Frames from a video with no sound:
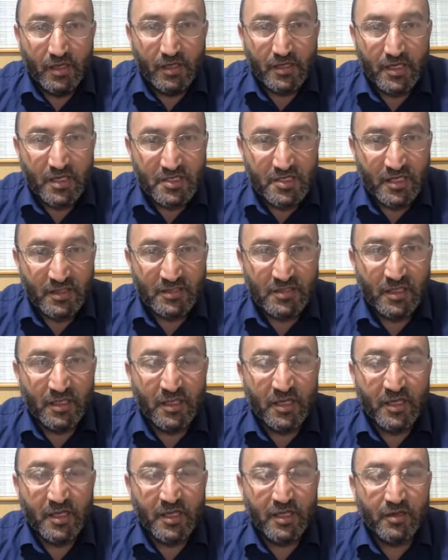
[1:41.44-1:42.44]
Geçen
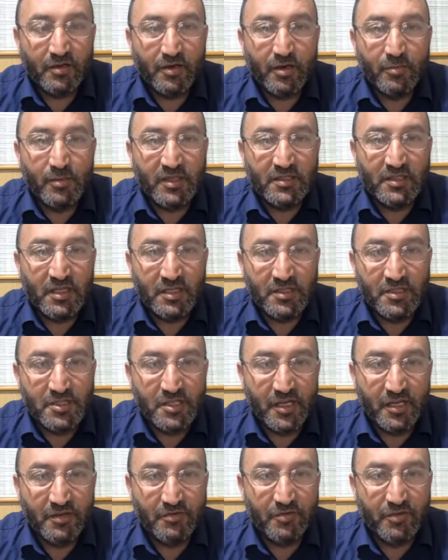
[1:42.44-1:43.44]
sene Ramazan-ı
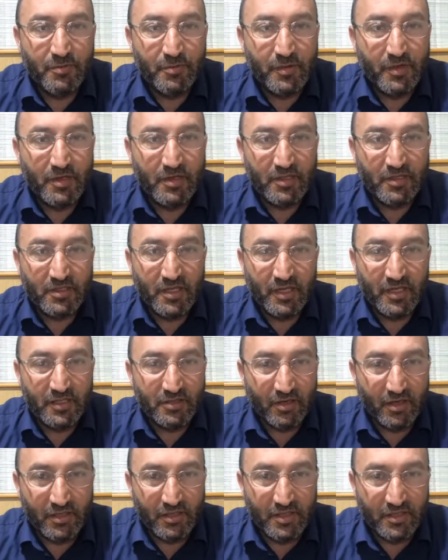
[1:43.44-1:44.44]
Şerif'i birlikte
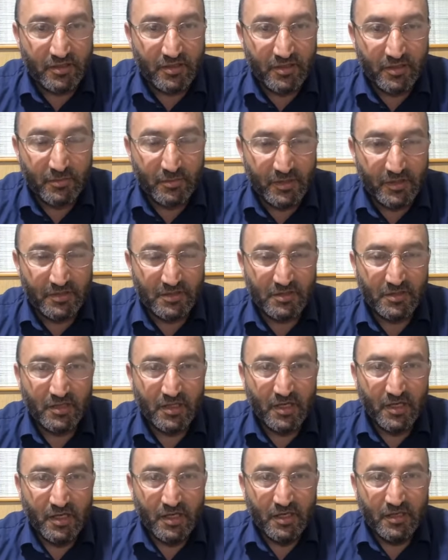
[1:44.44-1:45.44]
idrak ettiğimiz
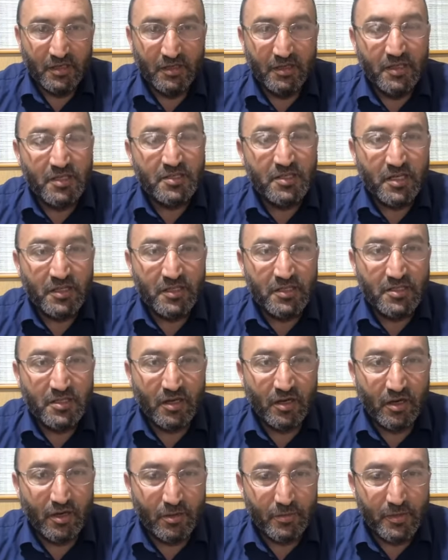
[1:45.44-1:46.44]
nice nice
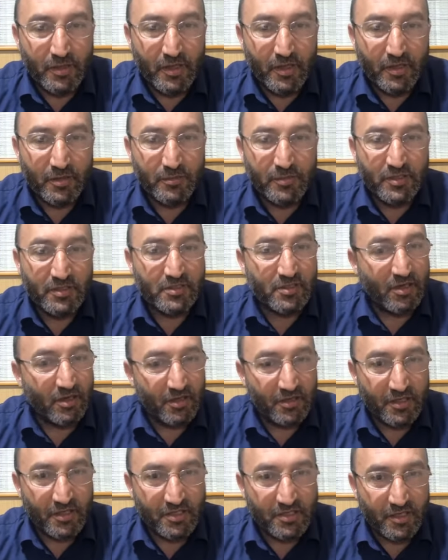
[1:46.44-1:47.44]
abilerimiz,
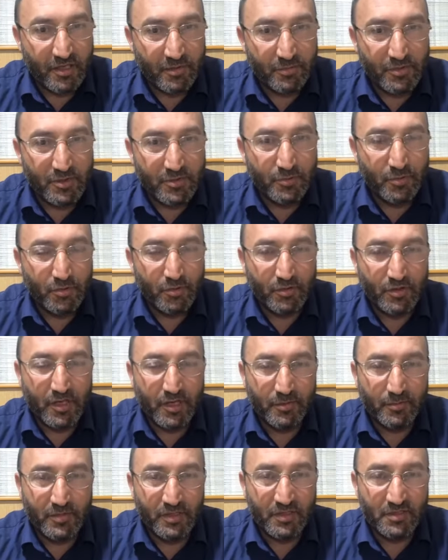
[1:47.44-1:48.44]
kardeşlerimiz,
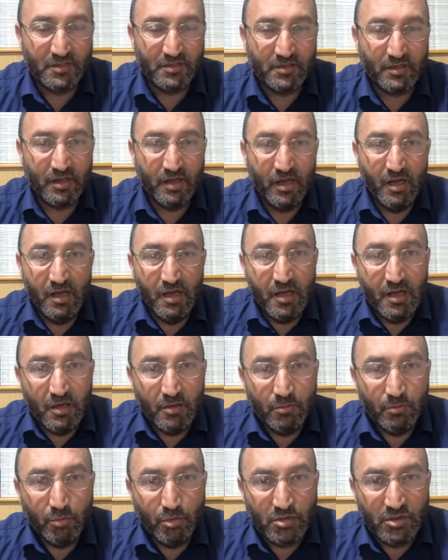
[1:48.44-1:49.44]
büyüklerimiz
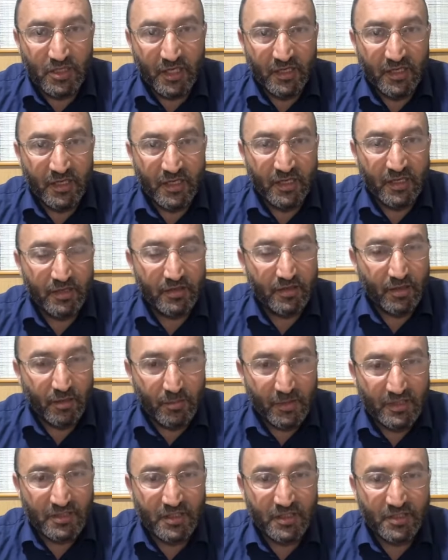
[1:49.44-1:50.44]
bu sene
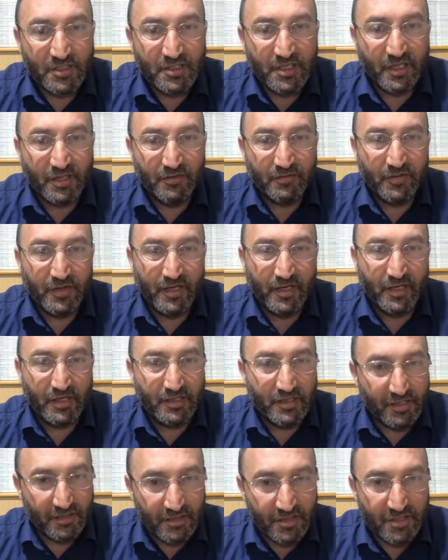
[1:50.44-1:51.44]
Ramazan-ı Şerif'e
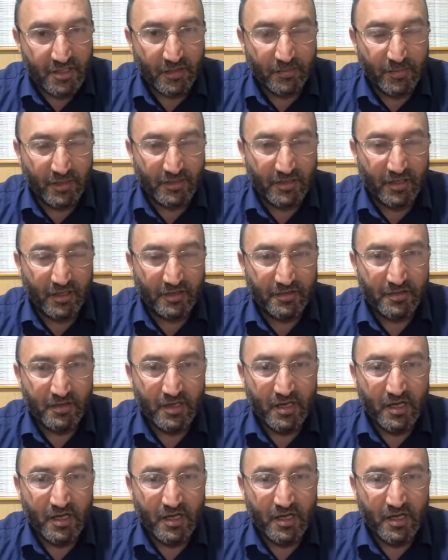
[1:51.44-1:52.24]
yetişemediler.